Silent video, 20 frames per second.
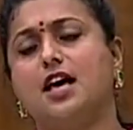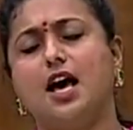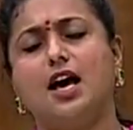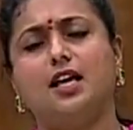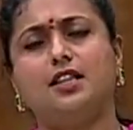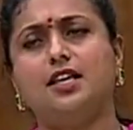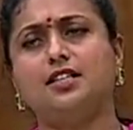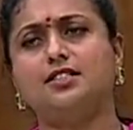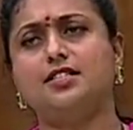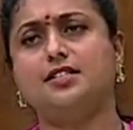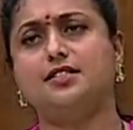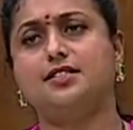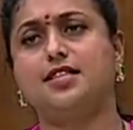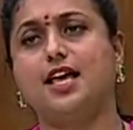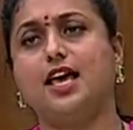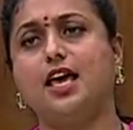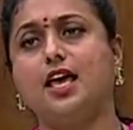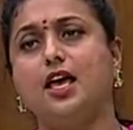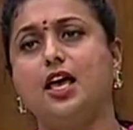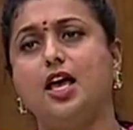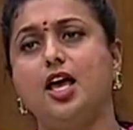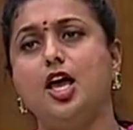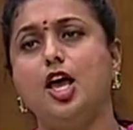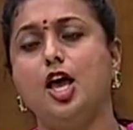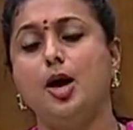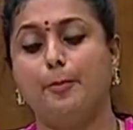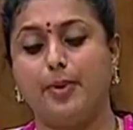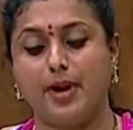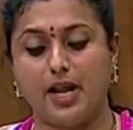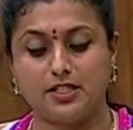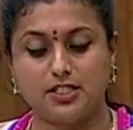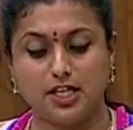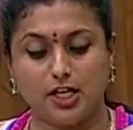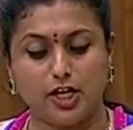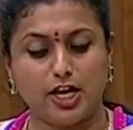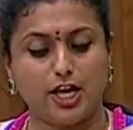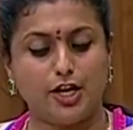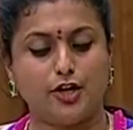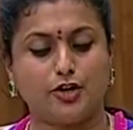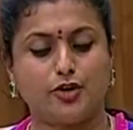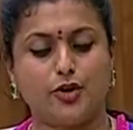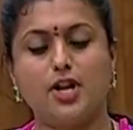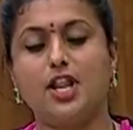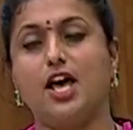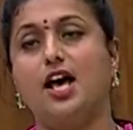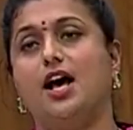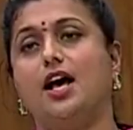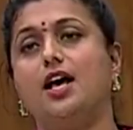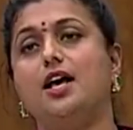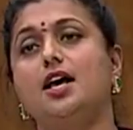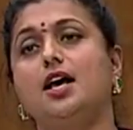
ఆదేశిస్తే ప్రజలు శాసన